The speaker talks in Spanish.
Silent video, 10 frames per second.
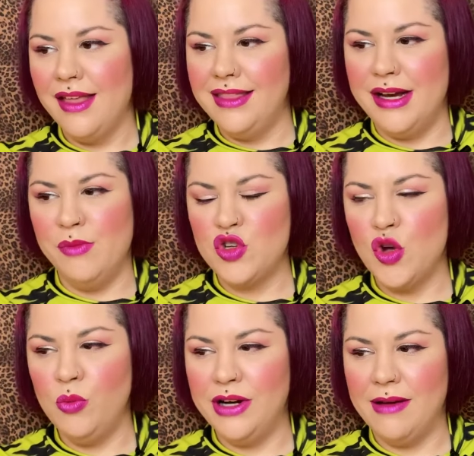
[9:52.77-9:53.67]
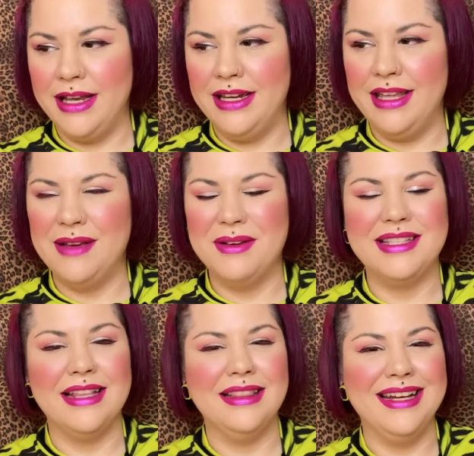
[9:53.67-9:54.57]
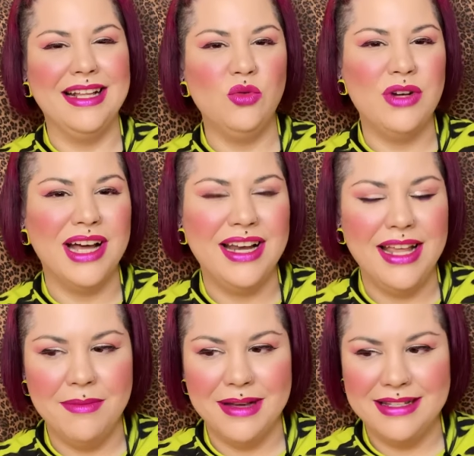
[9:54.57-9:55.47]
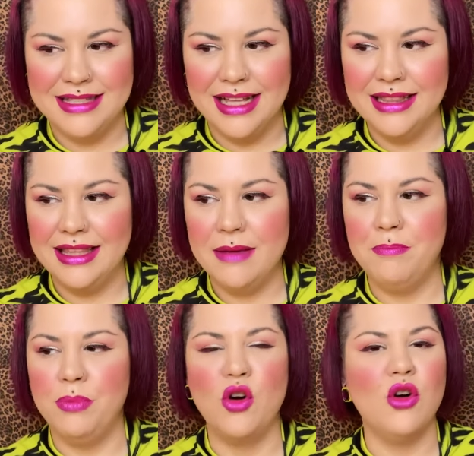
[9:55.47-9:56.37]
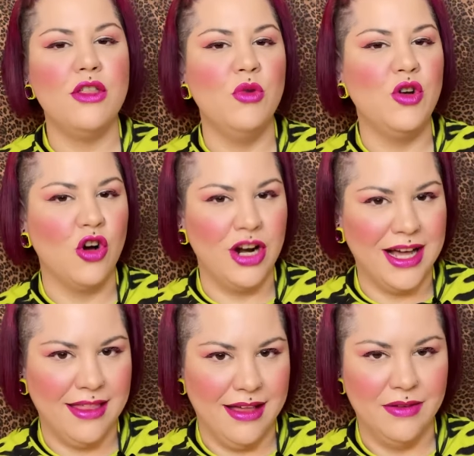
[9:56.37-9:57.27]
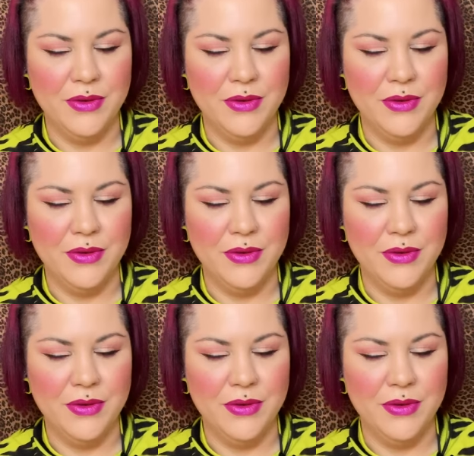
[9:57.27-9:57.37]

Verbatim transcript: tenemos como una vainilla bastante natural y bastante poco edulcorada.